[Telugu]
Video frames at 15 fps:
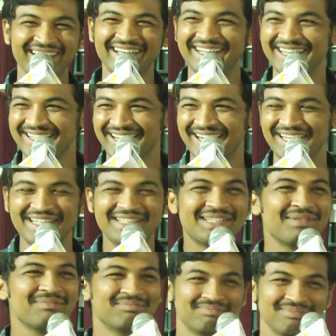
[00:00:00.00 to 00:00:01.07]
ఇక్కడ
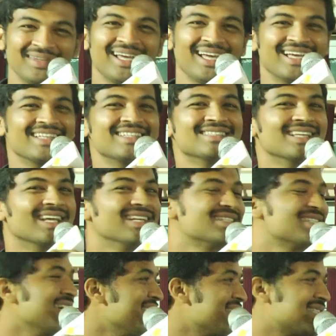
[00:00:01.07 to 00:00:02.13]
కండిషన్
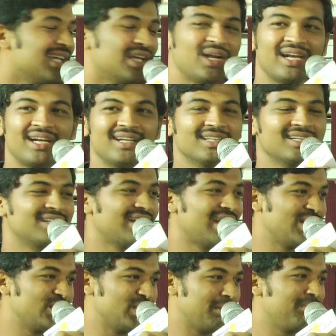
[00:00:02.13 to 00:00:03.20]
చేస్తున్నాను అండ్
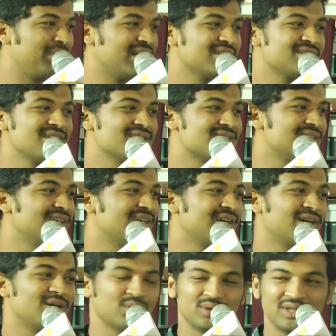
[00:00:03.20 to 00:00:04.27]
నన్ను ఎంపిక చేసిన
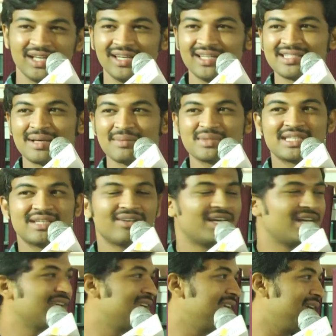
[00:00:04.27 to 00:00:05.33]
ఉదయని సంస్థ
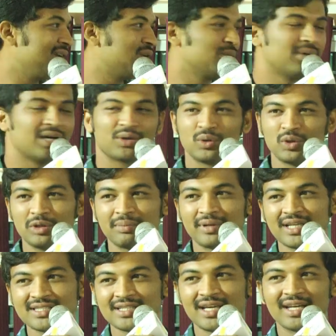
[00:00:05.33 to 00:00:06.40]
వారికి కుమార్
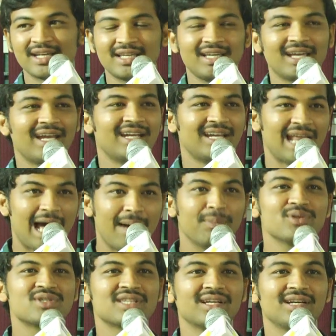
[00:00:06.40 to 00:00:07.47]
కూనప్రాజ్ గారికి అండ్ నా
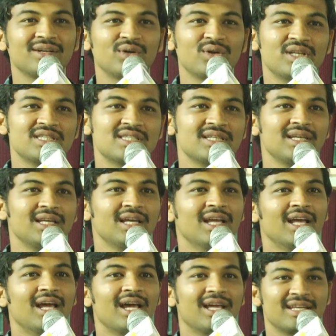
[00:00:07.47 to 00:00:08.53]
పుస్తకం గురించి
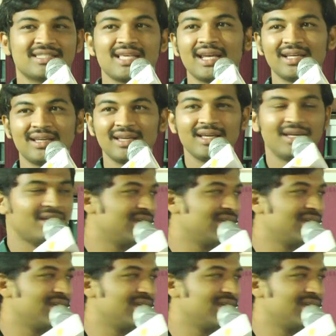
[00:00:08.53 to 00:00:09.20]
నిజానికి